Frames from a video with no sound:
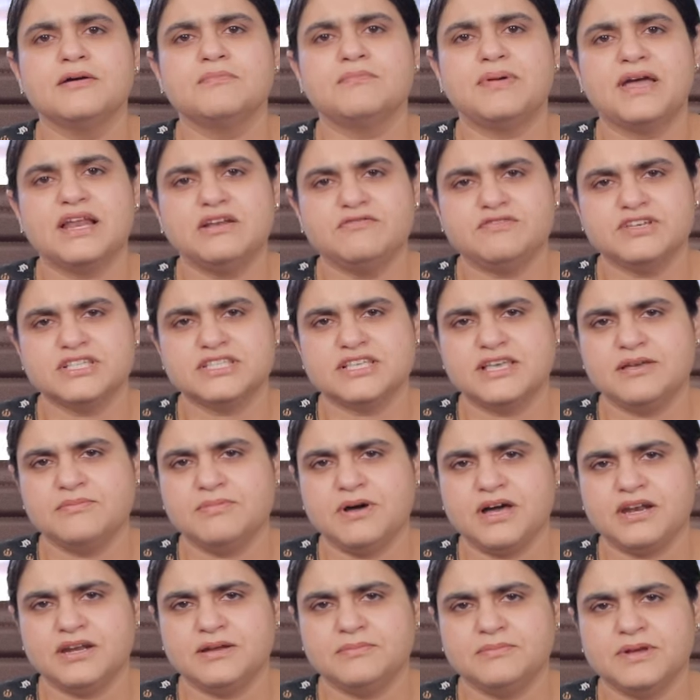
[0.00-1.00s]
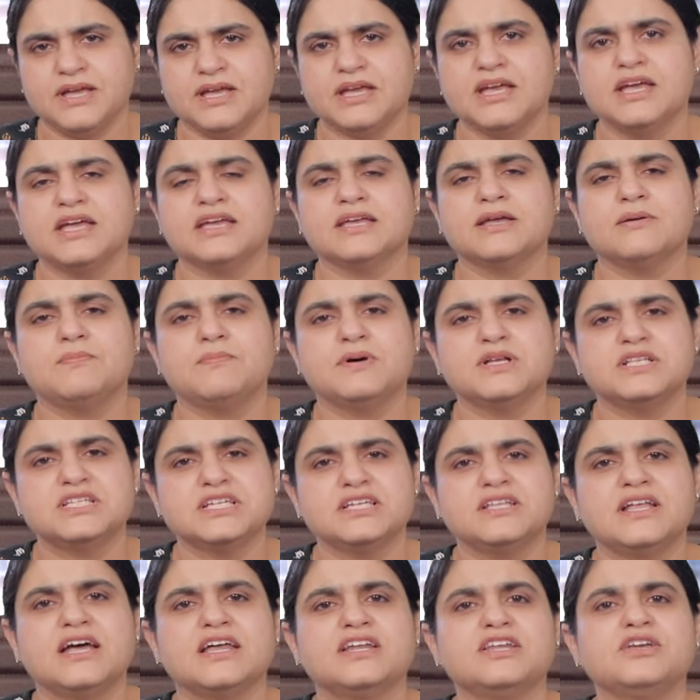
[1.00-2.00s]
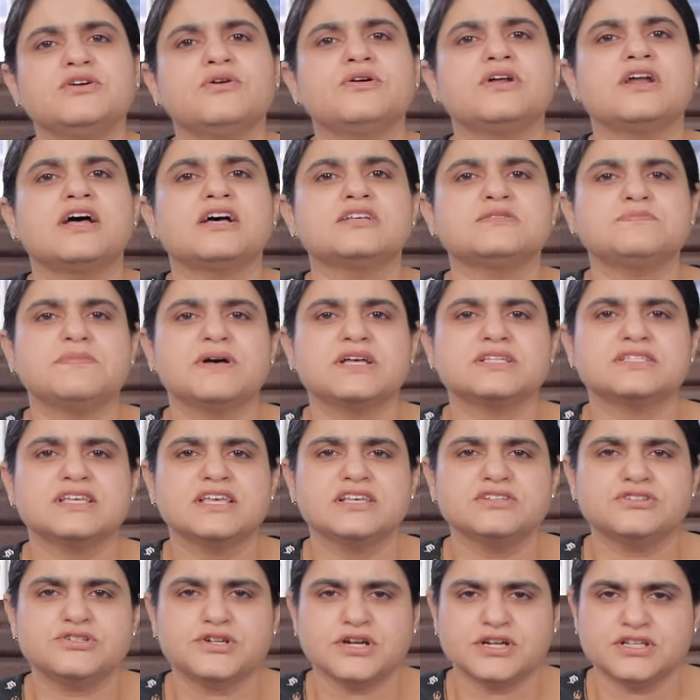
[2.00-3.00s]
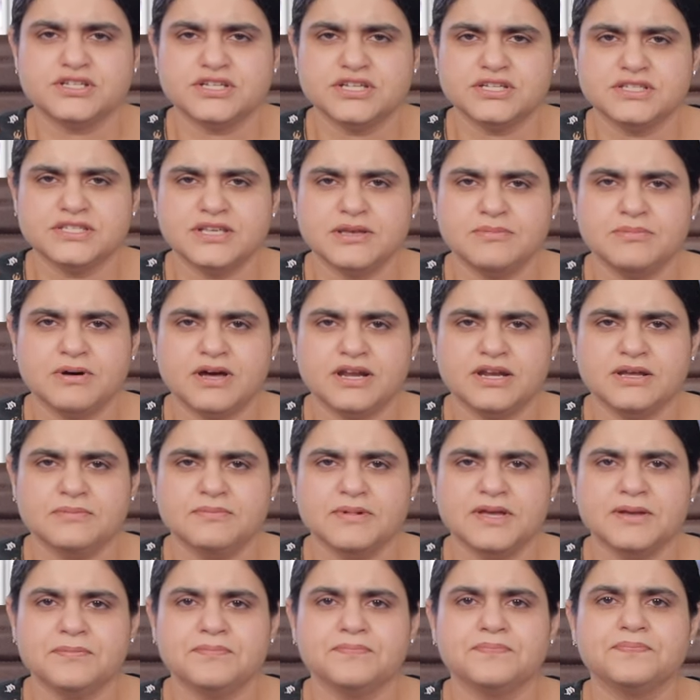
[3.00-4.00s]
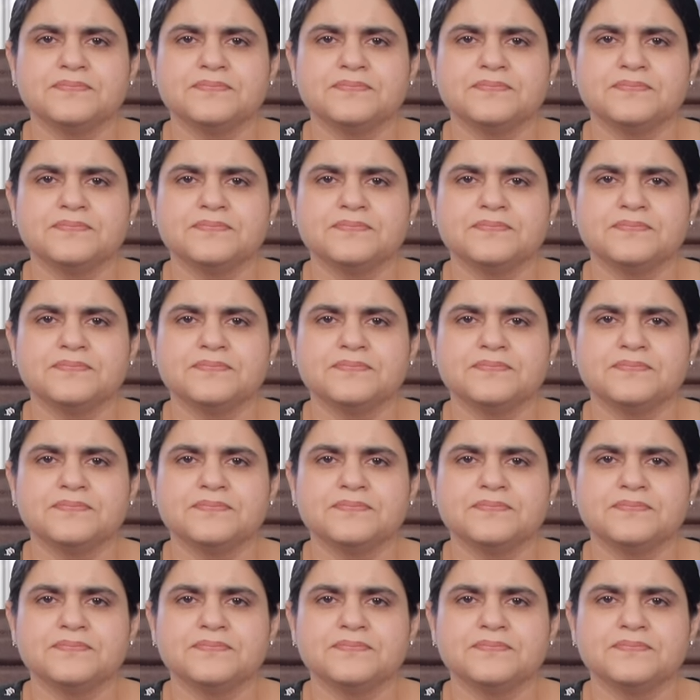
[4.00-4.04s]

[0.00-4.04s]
पेल्विस के बारे में या बच्चेदानी और आसपास के स्ट्रक्चर्स के बारे में